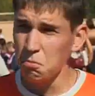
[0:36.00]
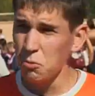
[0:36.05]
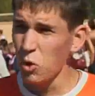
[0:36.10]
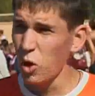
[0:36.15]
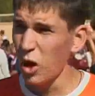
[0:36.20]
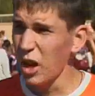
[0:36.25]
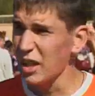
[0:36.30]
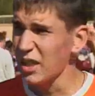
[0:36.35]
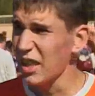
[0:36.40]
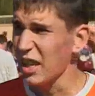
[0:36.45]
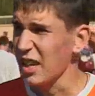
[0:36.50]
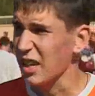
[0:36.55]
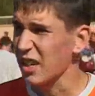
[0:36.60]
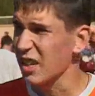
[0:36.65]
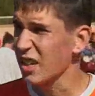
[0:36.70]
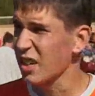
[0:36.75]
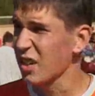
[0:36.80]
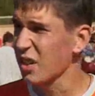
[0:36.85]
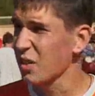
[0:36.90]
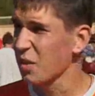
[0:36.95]
Ну а так,
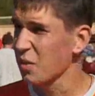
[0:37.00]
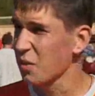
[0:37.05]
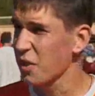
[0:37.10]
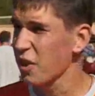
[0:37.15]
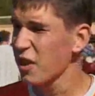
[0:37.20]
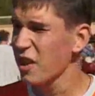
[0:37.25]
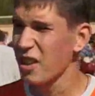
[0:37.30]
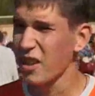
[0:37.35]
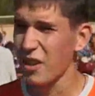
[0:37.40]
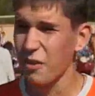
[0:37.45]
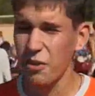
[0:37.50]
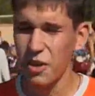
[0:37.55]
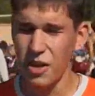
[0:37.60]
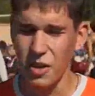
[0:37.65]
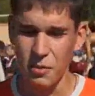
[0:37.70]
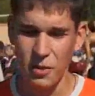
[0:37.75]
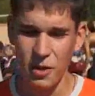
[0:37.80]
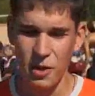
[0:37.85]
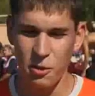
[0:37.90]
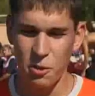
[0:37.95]
сильные
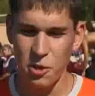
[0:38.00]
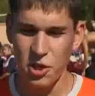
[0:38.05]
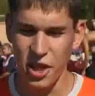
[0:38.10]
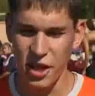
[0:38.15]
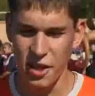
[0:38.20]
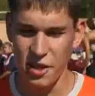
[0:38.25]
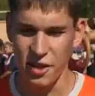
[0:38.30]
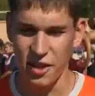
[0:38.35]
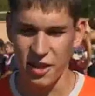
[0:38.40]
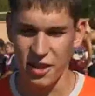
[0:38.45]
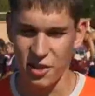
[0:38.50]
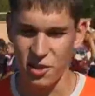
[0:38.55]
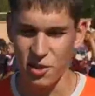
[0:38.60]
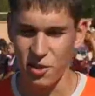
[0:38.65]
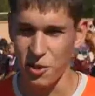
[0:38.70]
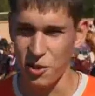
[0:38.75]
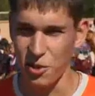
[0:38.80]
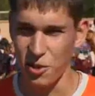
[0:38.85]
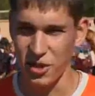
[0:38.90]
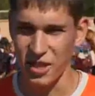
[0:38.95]
все были участники,
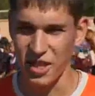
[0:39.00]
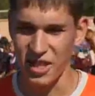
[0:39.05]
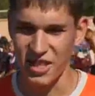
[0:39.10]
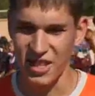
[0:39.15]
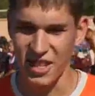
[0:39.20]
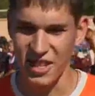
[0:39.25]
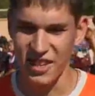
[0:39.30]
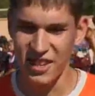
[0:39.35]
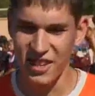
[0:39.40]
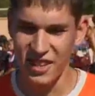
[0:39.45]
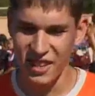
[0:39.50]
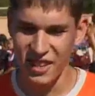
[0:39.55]
что еще сказать.